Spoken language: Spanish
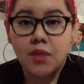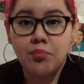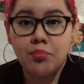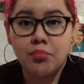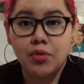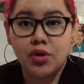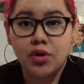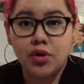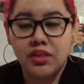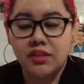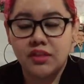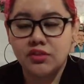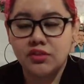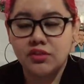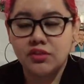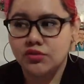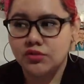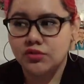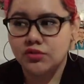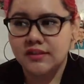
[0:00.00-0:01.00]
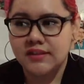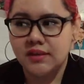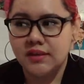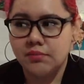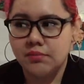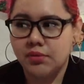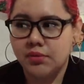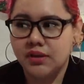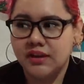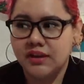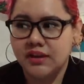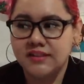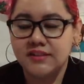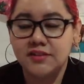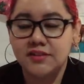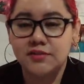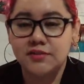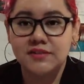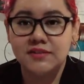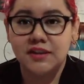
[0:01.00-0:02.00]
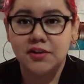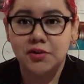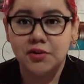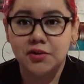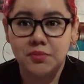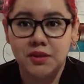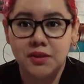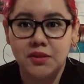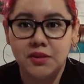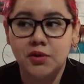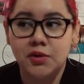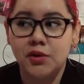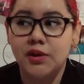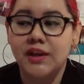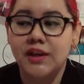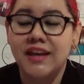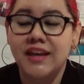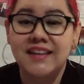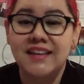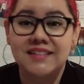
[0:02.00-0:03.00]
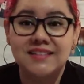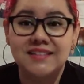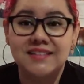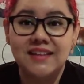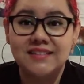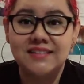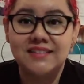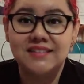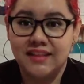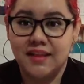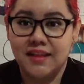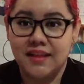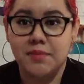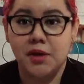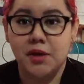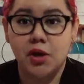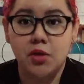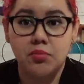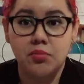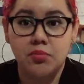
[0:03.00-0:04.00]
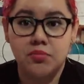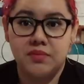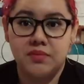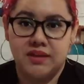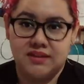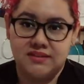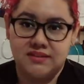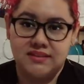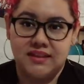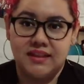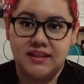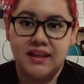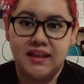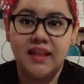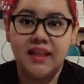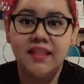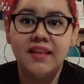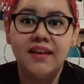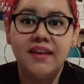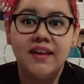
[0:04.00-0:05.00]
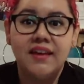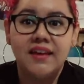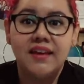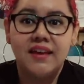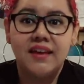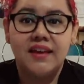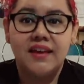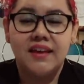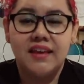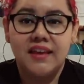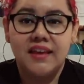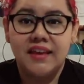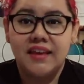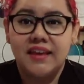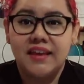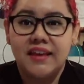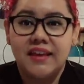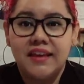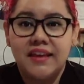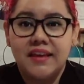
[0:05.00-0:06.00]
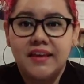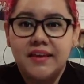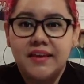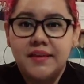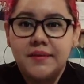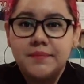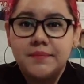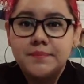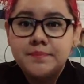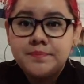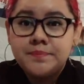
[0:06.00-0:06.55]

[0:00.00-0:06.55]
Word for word: mordiéndolo todo el tiempo, que necesito estar comiendo, es la ansiedad, me como mi ansiedad y...